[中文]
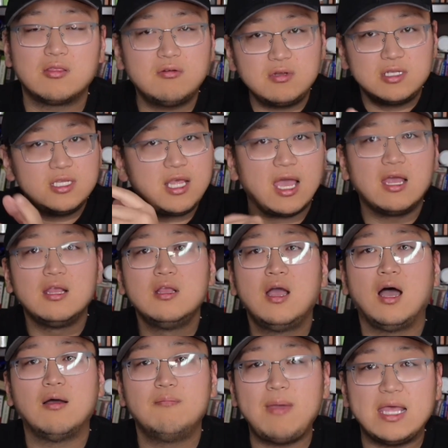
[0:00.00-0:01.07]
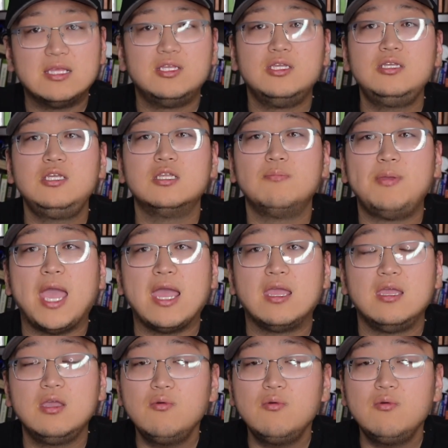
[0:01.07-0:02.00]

都是现在啊卖的极其的便宜。